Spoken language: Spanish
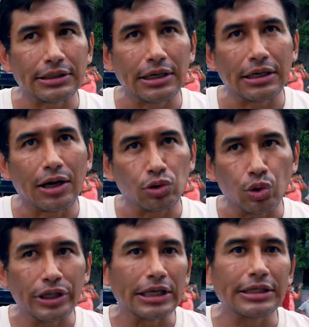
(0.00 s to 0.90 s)
ah,
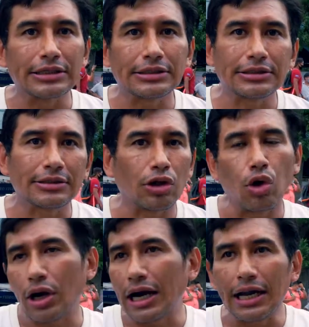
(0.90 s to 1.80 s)
autoridades
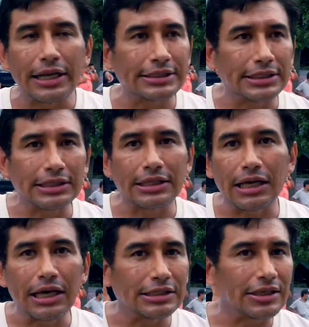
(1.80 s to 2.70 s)
locales,
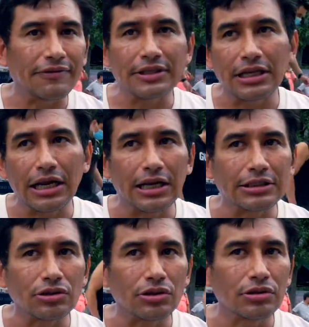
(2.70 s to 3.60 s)
estatales y
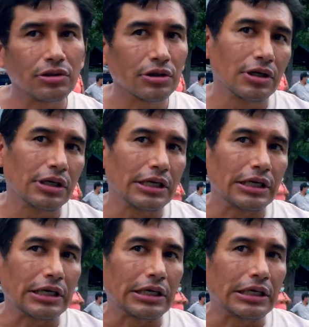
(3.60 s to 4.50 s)
federales,
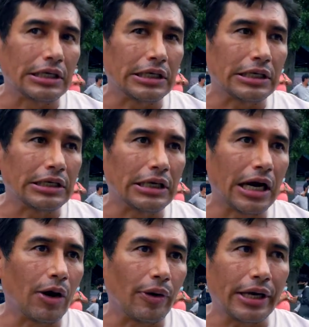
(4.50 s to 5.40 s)
Y
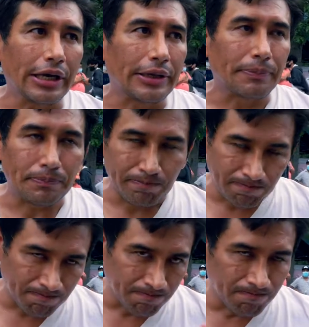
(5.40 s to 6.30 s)
aunque
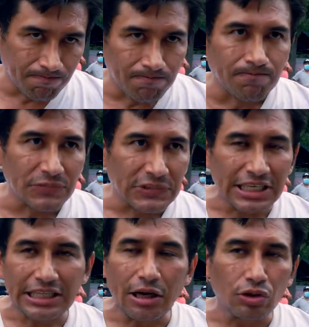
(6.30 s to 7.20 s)

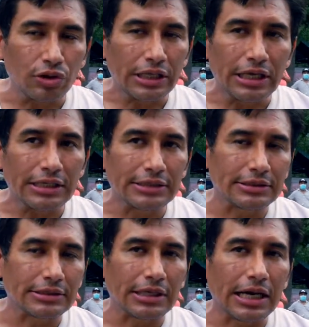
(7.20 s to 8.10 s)
ciertas
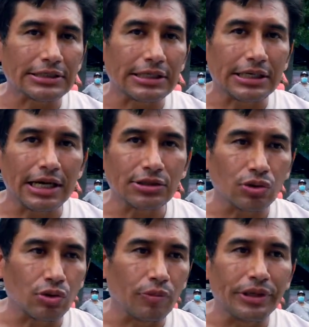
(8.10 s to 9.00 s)
autoridades hacen
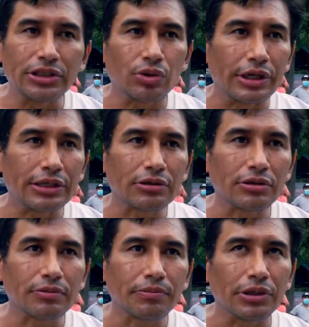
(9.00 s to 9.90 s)
caso omiso a
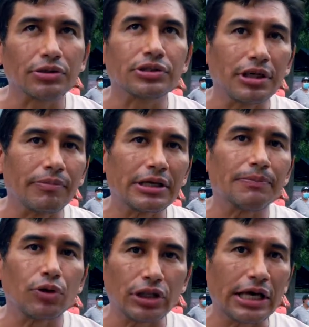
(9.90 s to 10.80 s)
esto, pero siempre
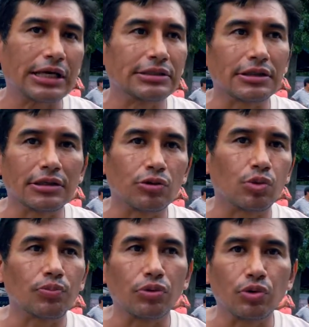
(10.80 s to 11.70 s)
protéjanse,
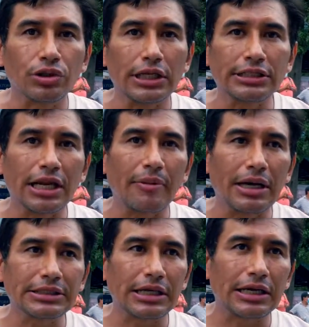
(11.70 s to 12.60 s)
utilicen la
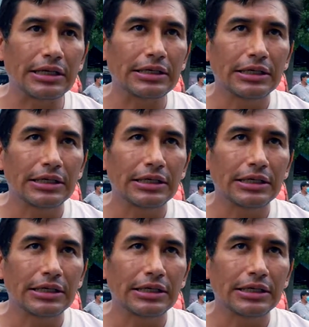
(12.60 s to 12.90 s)
máscara,